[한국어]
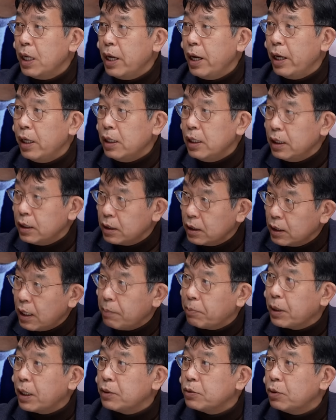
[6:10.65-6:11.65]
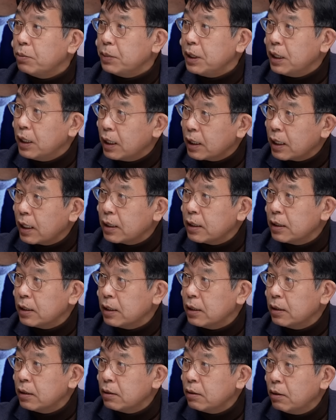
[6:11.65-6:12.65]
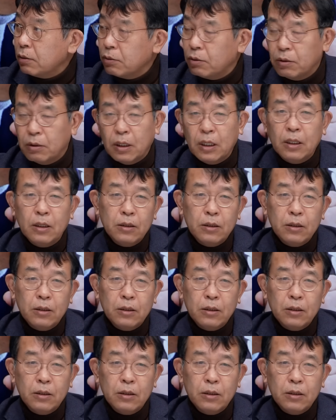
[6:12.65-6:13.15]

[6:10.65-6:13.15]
엘리트답게 좀 일하라는 거고